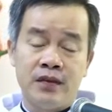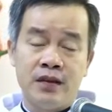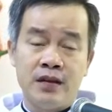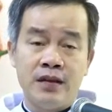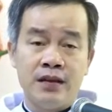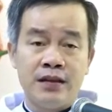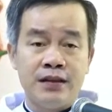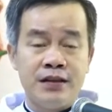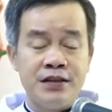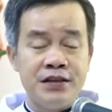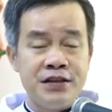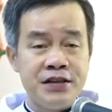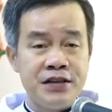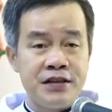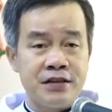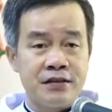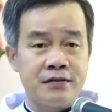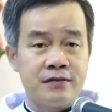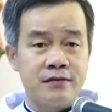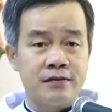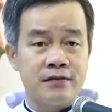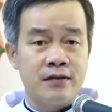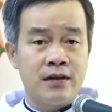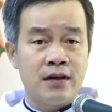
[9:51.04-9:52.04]
thứ nhất
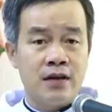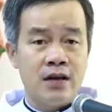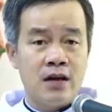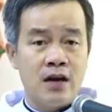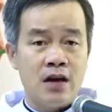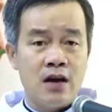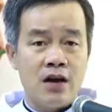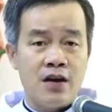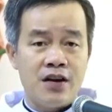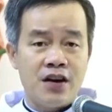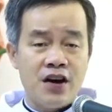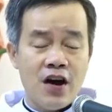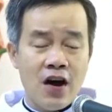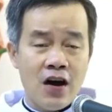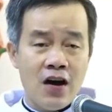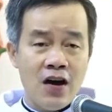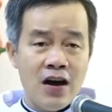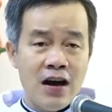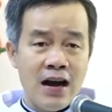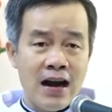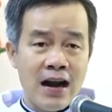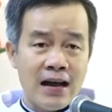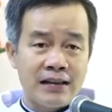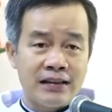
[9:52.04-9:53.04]
đó
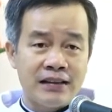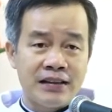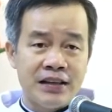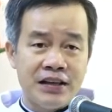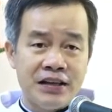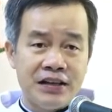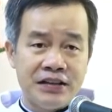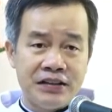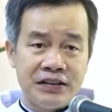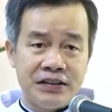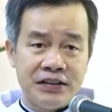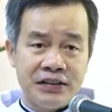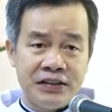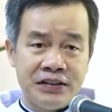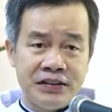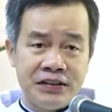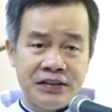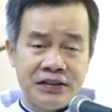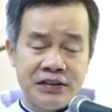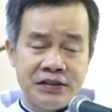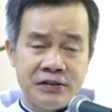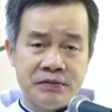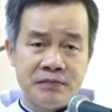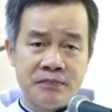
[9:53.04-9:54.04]
là tình
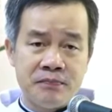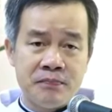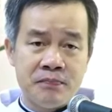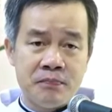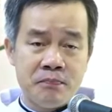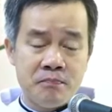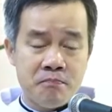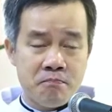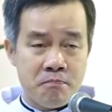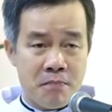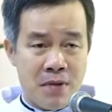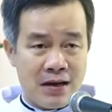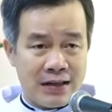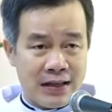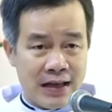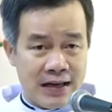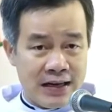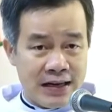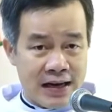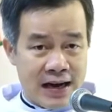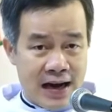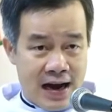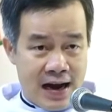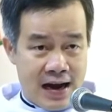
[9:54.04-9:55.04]
thương mà thánh
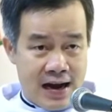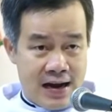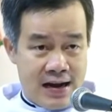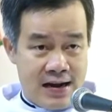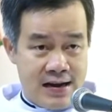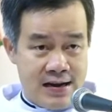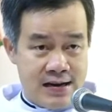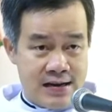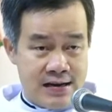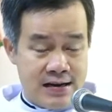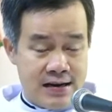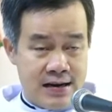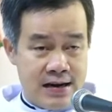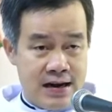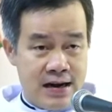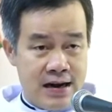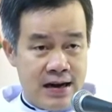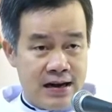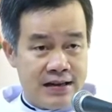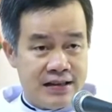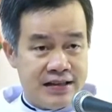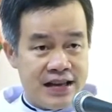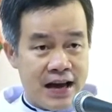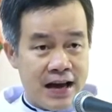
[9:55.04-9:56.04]
cả
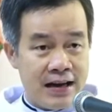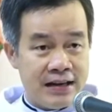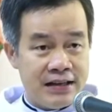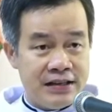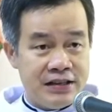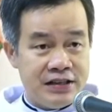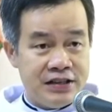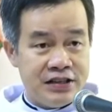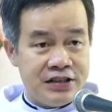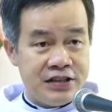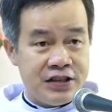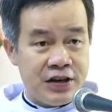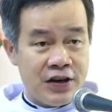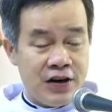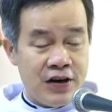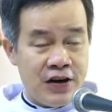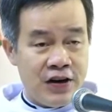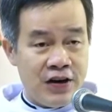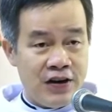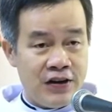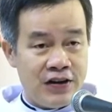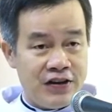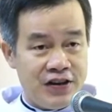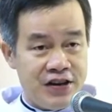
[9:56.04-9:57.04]
dành
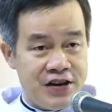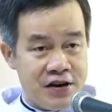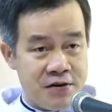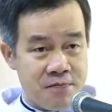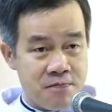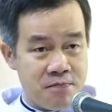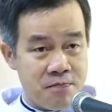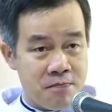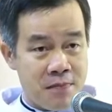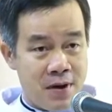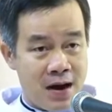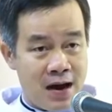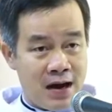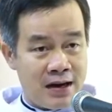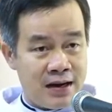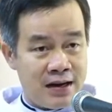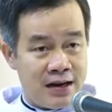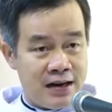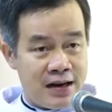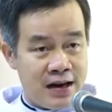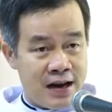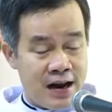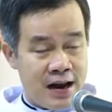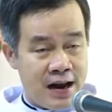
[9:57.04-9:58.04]
cho đức
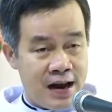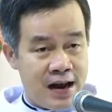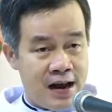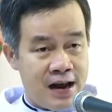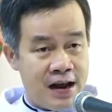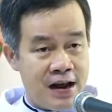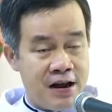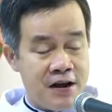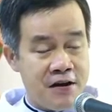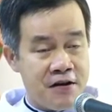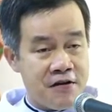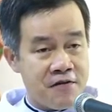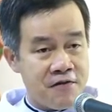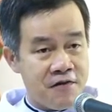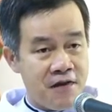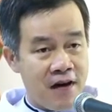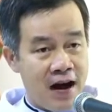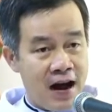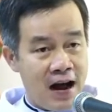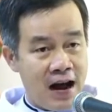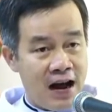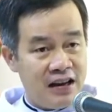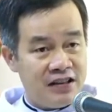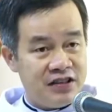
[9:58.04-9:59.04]
maria
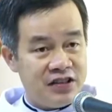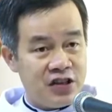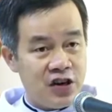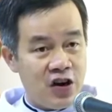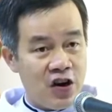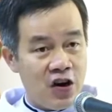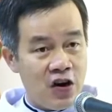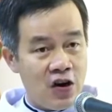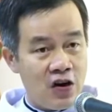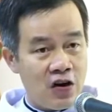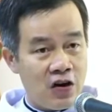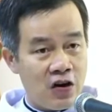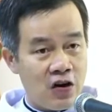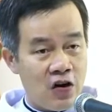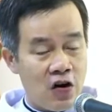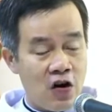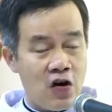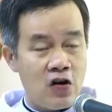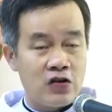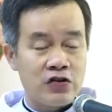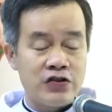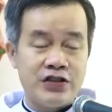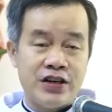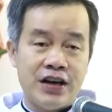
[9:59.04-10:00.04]
và cho
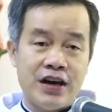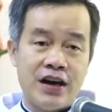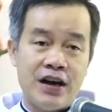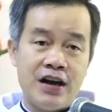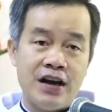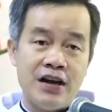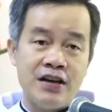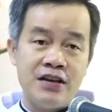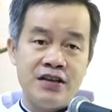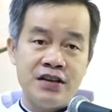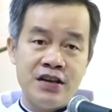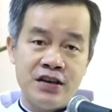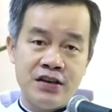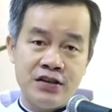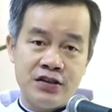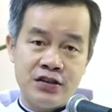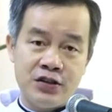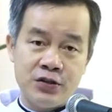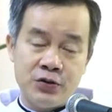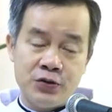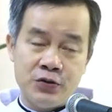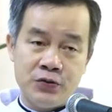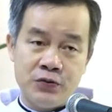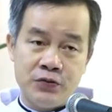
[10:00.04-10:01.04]
con trẻ
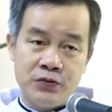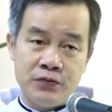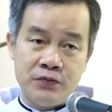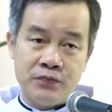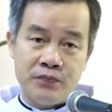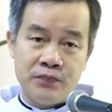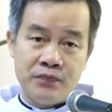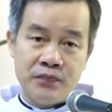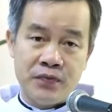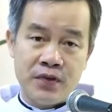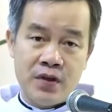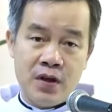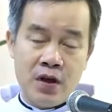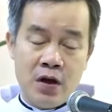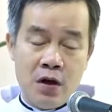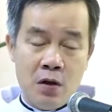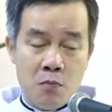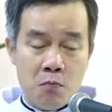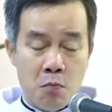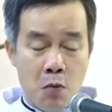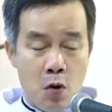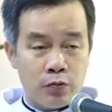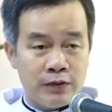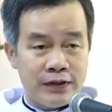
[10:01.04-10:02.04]
giêsu
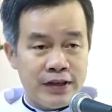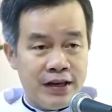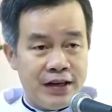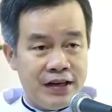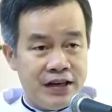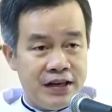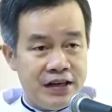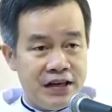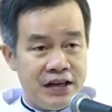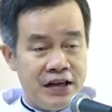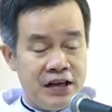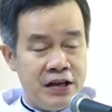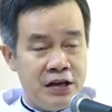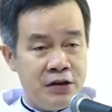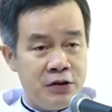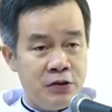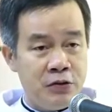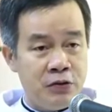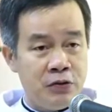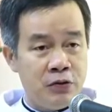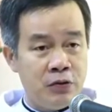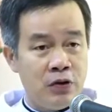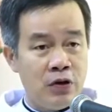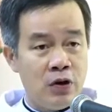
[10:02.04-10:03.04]
một tình
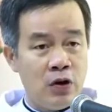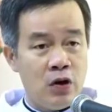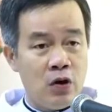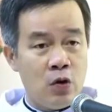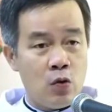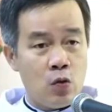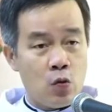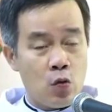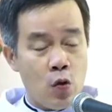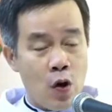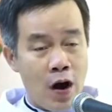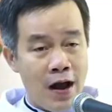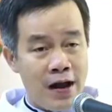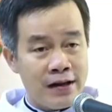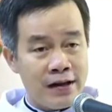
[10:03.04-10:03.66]
yêu quan